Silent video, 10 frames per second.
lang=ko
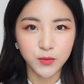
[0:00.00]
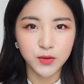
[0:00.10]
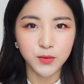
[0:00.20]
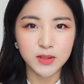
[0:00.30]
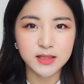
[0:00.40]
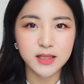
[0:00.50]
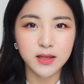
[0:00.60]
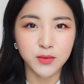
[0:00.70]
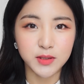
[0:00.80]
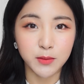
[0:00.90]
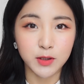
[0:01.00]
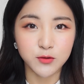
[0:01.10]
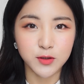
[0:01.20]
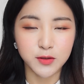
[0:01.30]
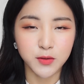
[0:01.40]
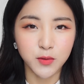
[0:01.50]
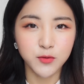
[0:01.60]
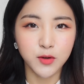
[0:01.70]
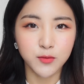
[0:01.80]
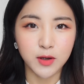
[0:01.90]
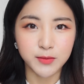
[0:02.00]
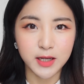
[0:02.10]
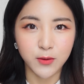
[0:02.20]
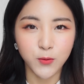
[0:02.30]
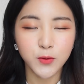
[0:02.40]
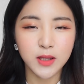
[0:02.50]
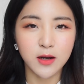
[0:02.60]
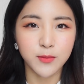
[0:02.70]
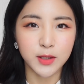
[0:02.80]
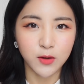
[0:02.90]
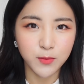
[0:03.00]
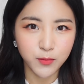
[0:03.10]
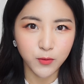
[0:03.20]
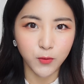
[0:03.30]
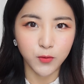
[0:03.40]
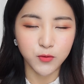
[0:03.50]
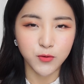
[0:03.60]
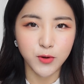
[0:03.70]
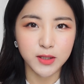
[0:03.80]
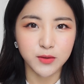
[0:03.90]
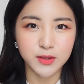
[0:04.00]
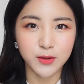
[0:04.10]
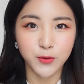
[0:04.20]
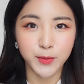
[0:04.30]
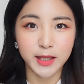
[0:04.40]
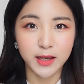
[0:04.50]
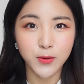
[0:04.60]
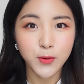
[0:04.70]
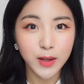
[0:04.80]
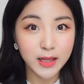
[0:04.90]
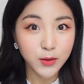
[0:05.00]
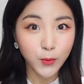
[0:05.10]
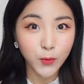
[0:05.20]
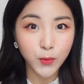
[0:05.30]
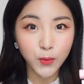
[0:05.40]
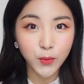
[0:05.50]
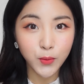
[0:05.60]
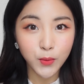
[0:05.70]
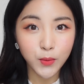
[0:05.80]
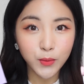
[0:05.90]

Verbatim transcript: 오늘도 인씨의 영상 봐주셔서 너무너무 감사하고 다음에 더 이쁘고 유용한 영상으로 만나요. 안녕!